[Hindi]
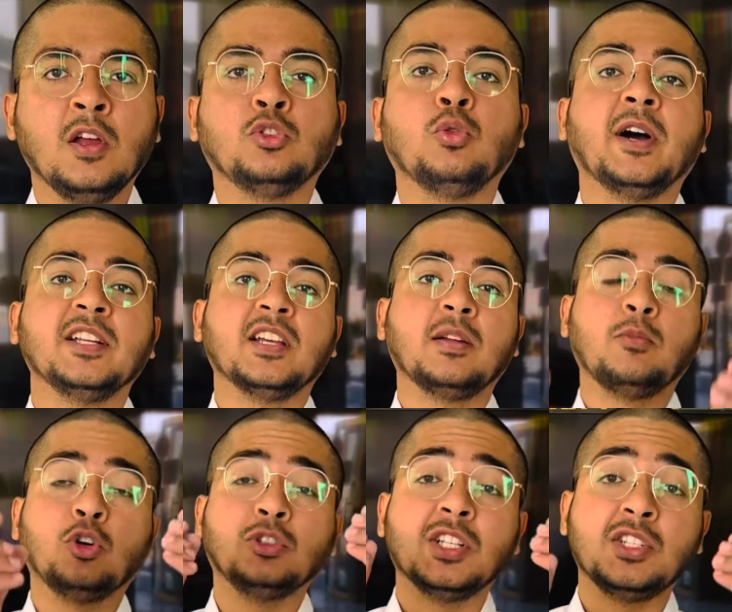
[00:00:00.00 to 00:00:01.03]
तो भाईजान
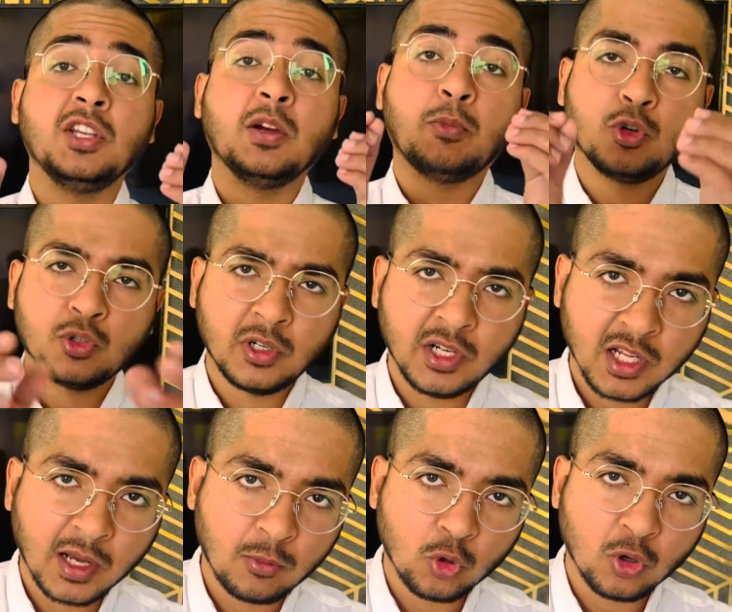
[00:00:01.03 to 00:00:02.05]
बहुत अच्छी अपॉर्चुनिटी
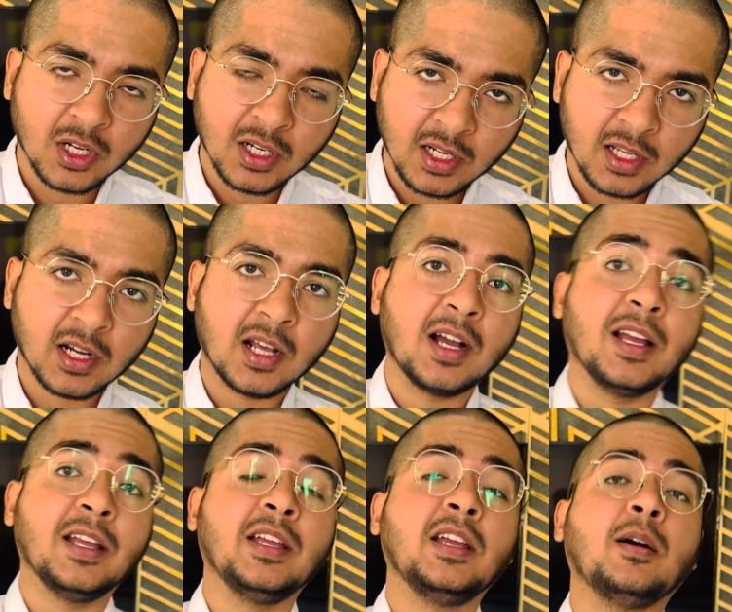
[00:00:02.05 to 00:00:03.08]
आप लोगों के लिए लेकर आ गए
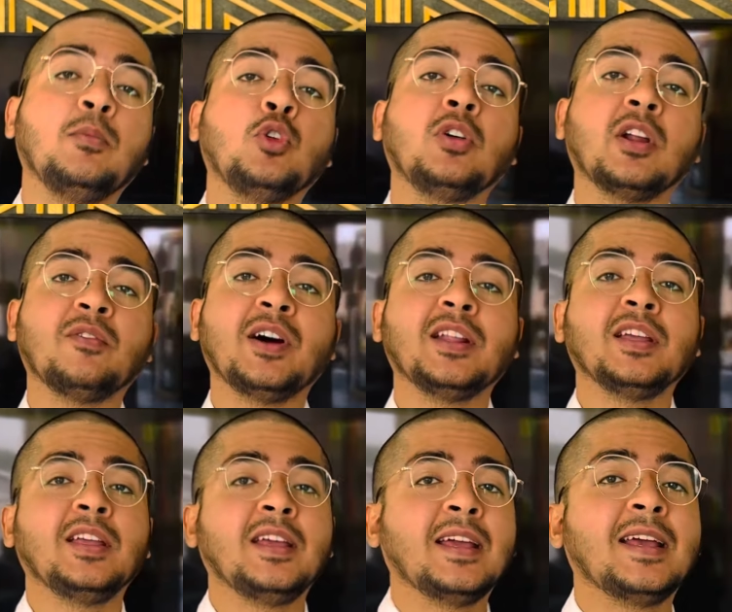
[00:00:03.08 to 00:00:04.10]
हैं हम लोग करवा रहे
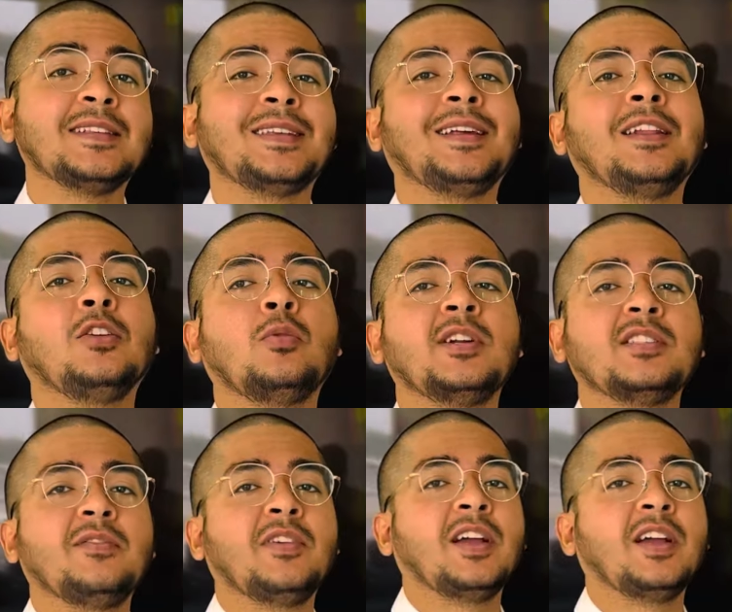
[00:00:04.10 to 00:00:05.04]
हैं एस आर एल कॉमर्सिफाई